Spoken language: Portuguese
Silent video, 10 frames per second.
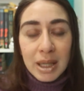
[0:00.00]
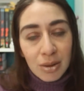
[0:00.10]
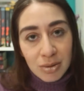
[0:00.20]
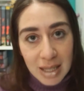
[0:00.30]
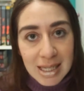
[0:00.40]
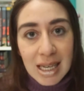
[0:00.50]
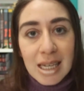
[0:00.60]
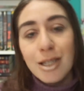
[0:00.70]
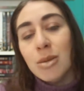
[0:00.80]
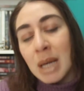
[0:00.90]
que não vai ser
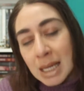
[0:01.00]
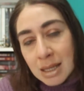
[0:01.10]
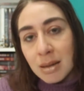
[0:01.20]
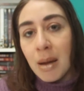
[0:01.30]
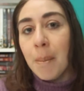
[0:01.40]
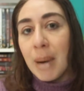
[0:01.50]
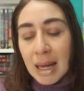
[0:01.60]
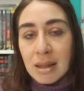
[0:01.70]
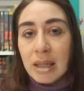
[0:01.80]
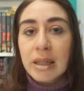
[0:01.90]
isso, mas
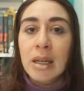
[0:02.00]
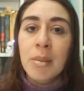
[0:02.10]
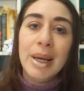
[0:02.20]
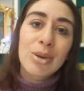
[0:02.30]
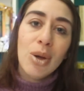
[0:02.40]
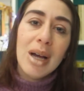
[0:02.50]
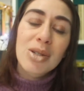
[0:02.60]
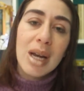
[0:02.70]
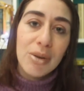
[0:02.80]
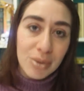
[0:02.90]
para entretenimento eu
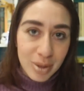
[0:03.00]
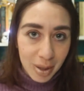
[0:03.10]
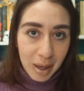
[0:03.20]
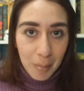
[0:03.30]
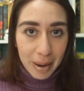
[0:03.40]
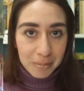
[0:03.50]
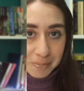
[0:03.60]
acho que ele funciona bem.